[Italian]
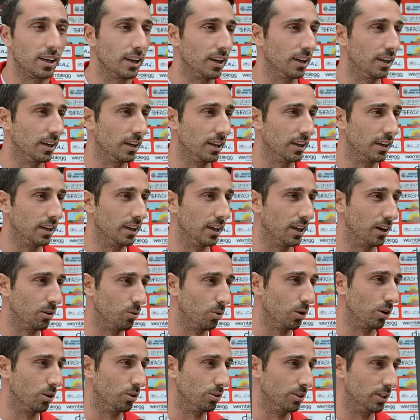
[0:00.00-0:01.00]
è
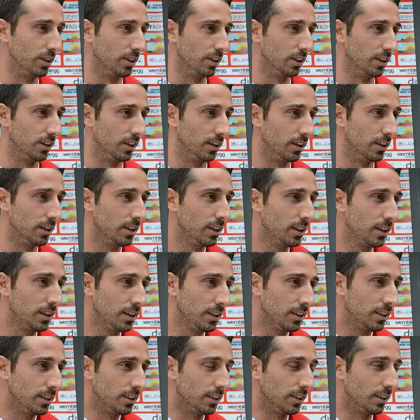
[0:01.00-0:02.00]
quello di
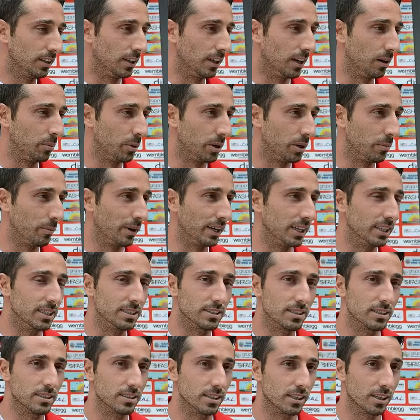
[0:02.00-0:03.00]
ah, la
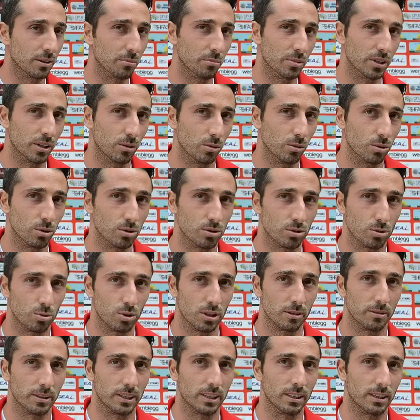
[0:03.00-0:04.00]
permanenza in Serie B, quello
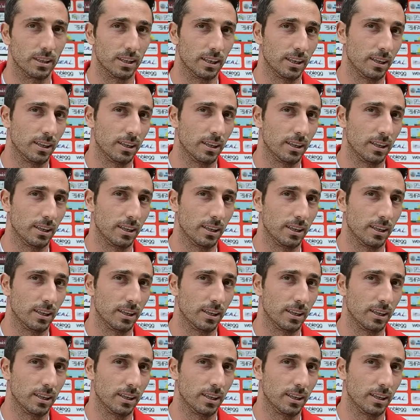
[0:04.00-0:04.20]
sicuramente.